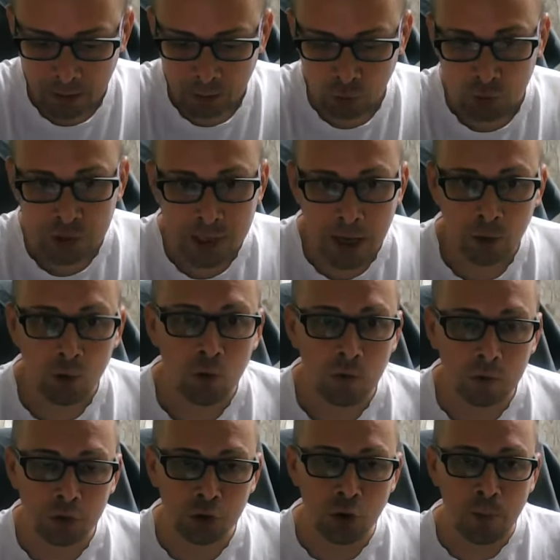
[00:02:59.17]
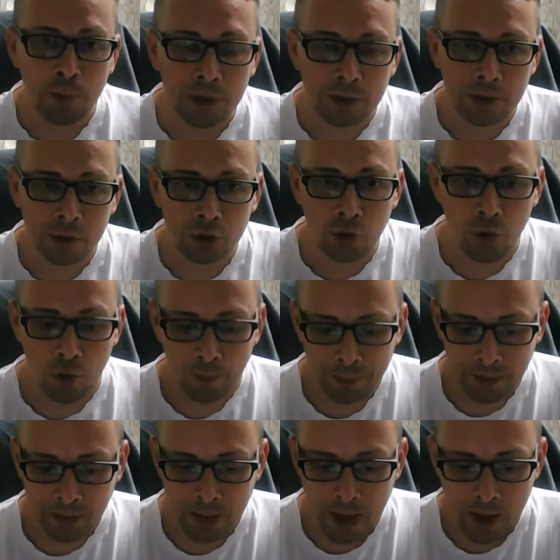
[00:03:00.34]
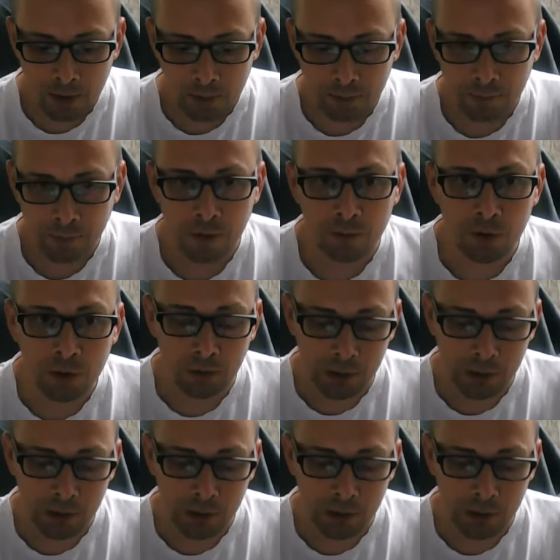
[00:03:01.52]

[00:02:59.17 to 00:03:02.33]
Друзья, ну что произошло? Я, э, в коммен...